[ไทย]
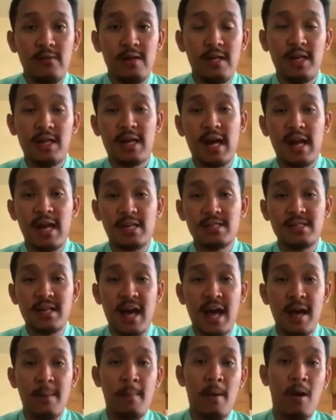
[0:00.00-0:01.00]
ธีการรัก
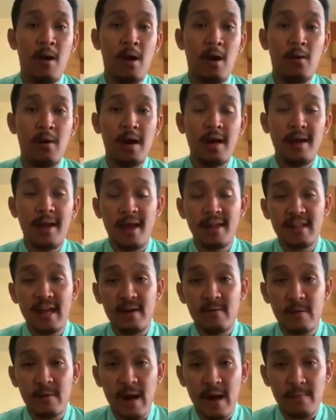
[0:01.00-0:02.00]
ษาหมอเขาให้ยาต้า
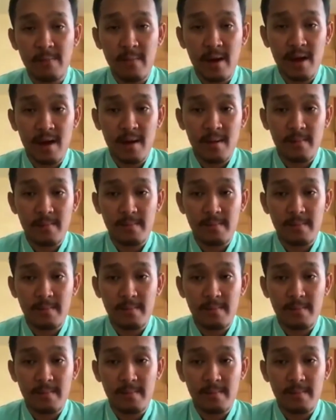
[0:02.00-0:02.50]
นไวรัสมา